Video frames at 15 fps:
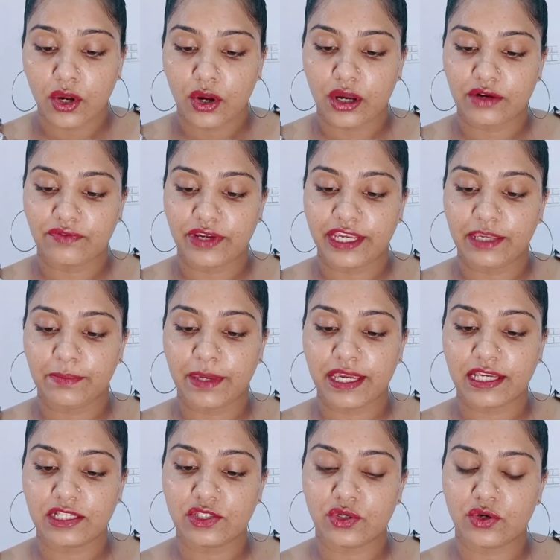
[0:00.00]
और वहीं पे
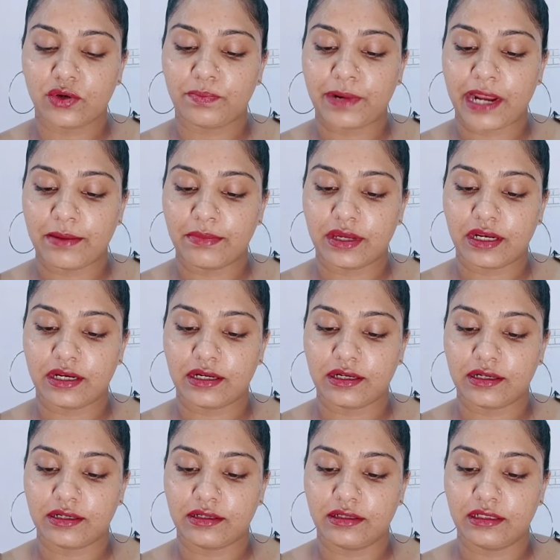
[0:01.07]
जो
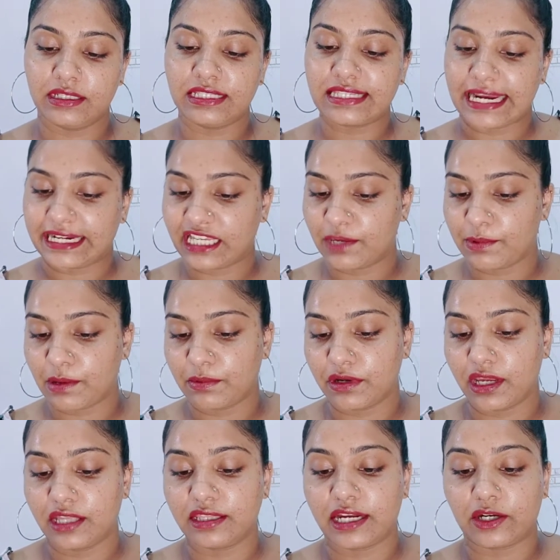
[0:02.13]
प्राइमर इनसाइड का प्राइमर
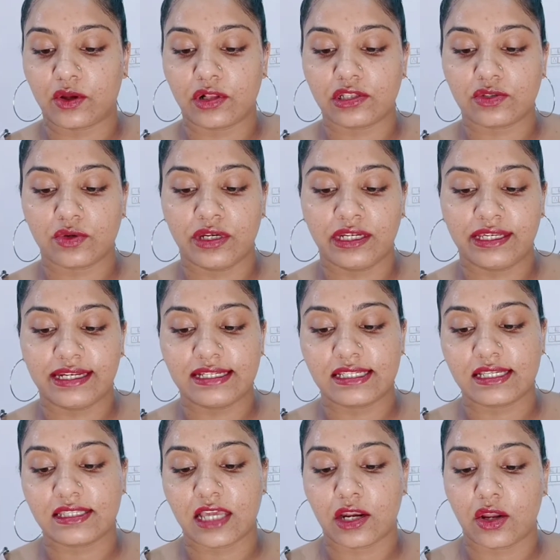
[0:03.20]
है दैट ऑल्सो
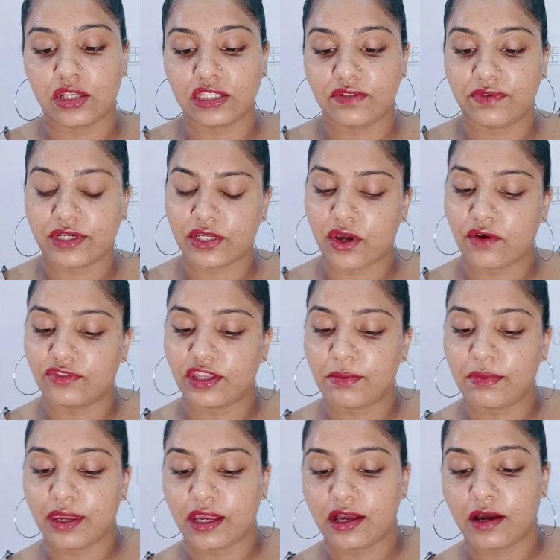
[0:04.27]
इंक्रीजेज द लॉन्जिविटी ऑफ द
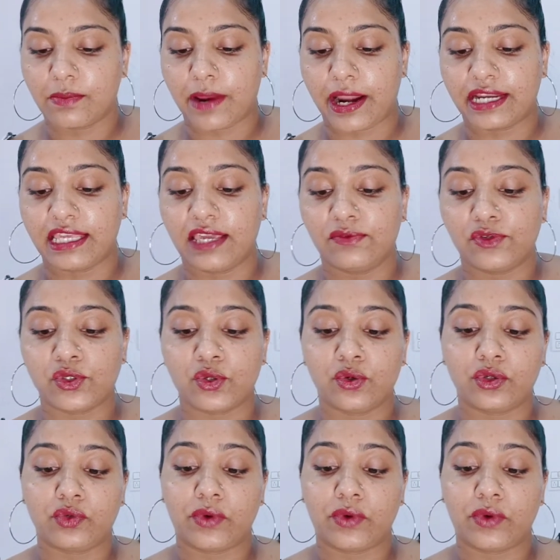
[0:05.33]
मेकअप एंड गिव्स यू